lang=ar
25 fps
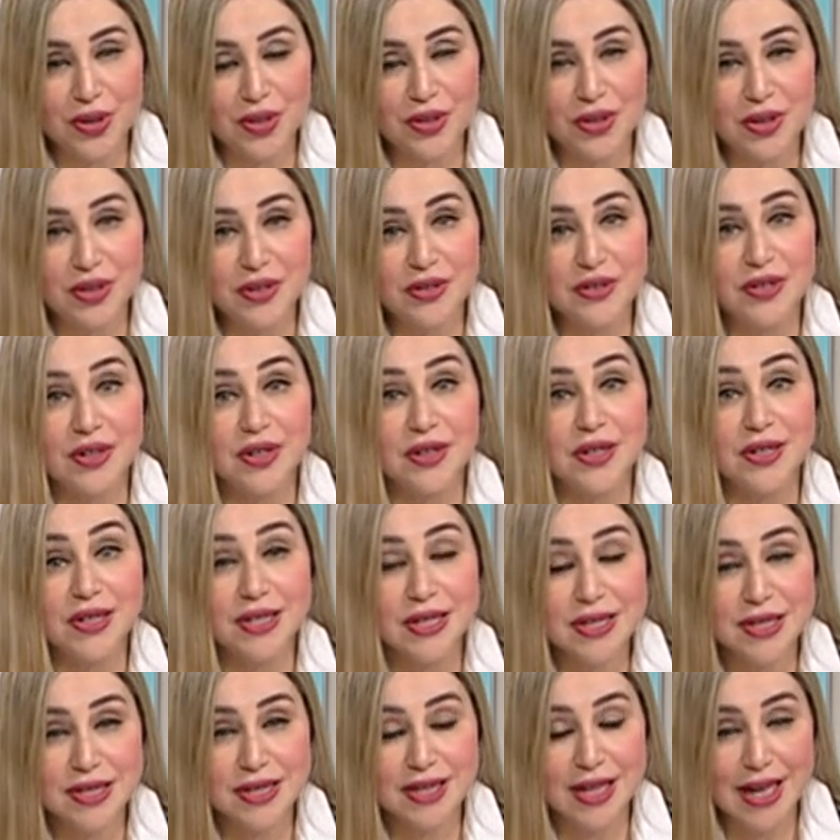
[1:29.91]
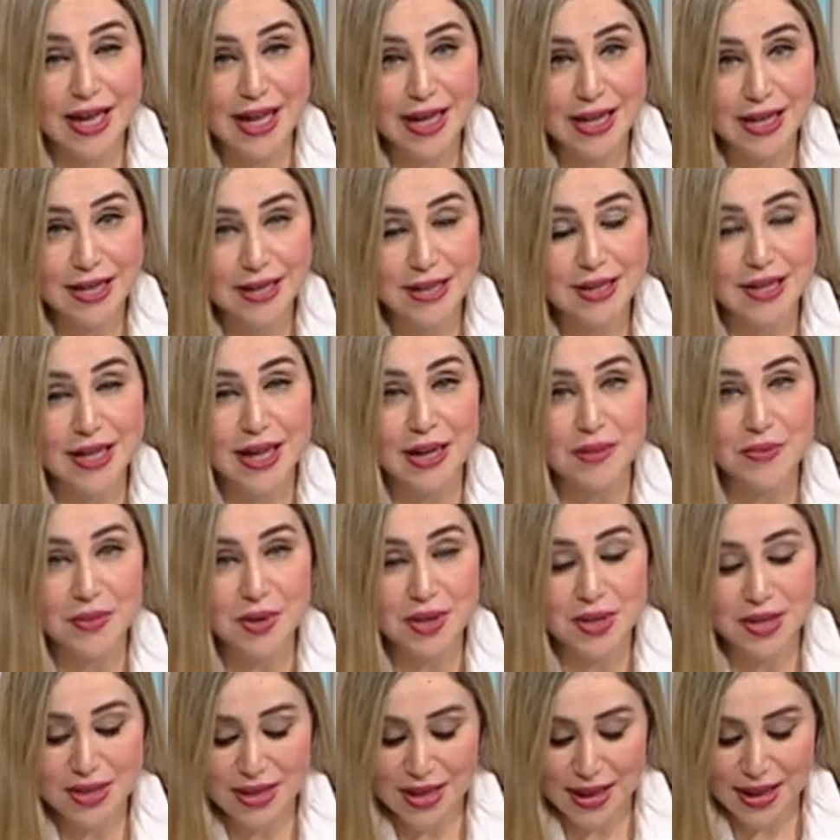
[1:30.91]
النهارده رئيس جهاز
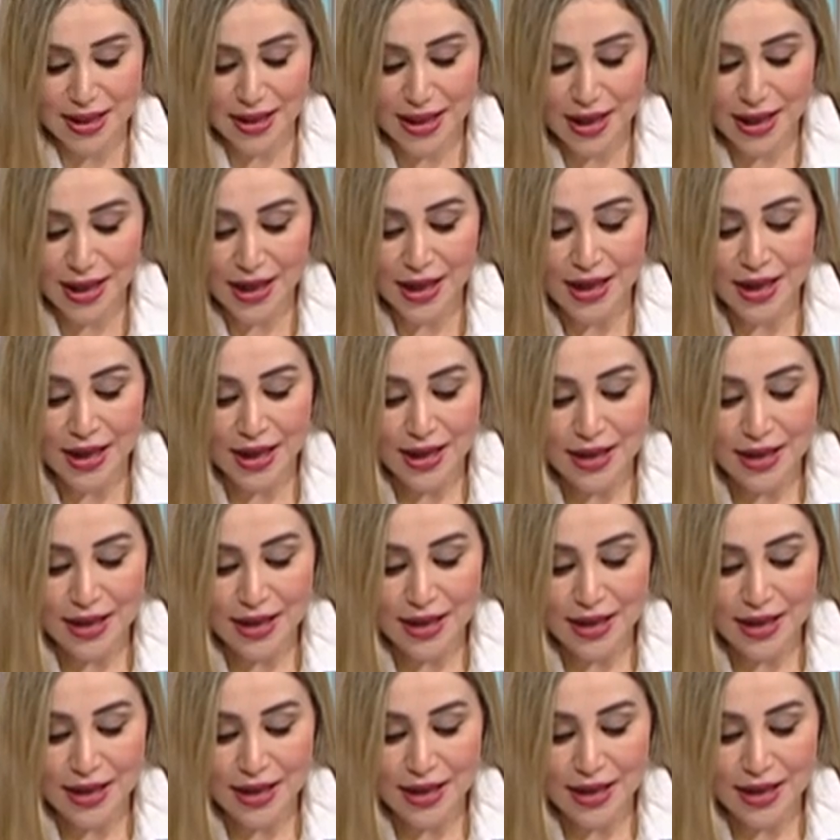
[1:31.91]
تعمير سيناء